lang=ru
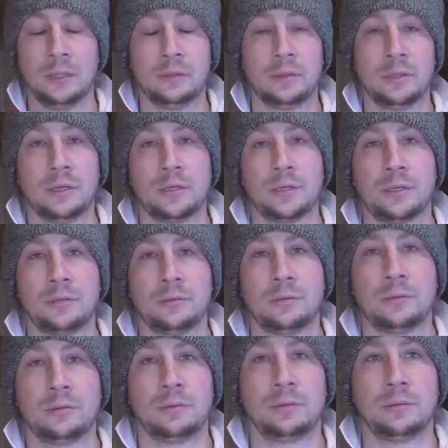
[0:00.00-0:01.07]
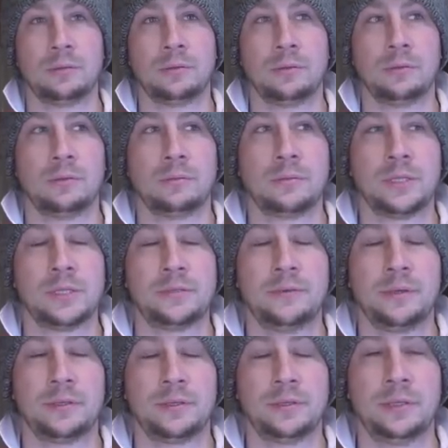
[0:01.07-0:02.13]
Так что здесь
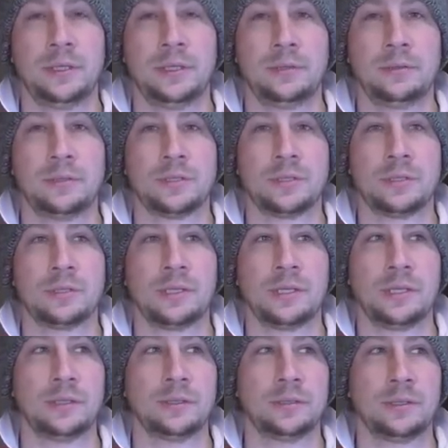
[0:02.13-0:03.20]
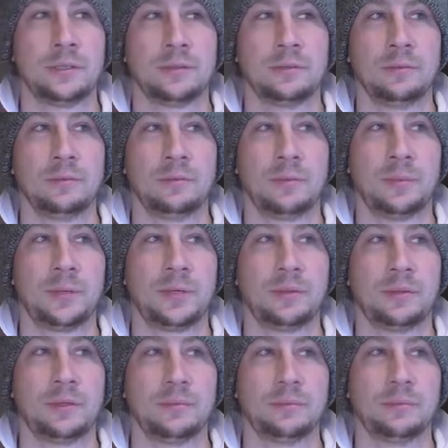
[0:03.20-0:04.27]
ветра нет, тишина, за окном вообще
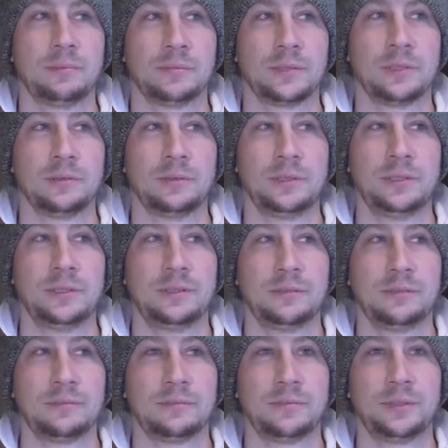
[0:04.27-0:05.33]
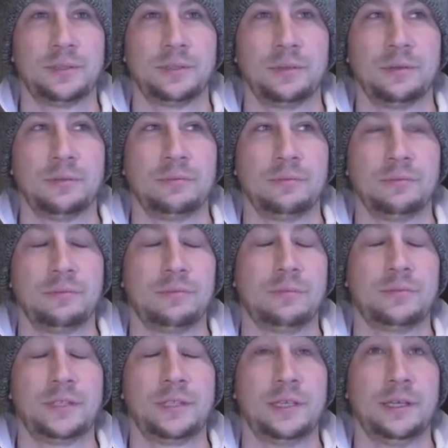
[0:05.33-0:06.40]
там сносит все и
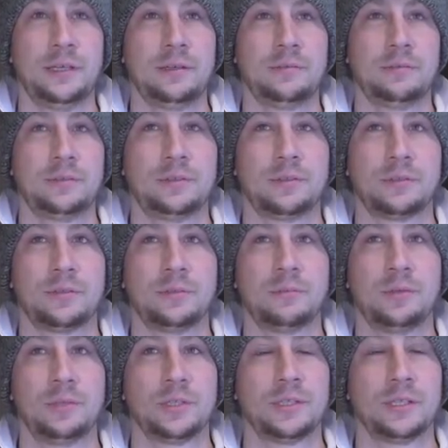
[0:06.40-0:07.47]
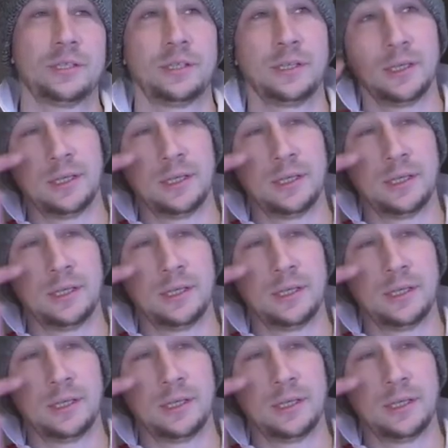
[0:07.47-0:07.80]
всех, все, что можно.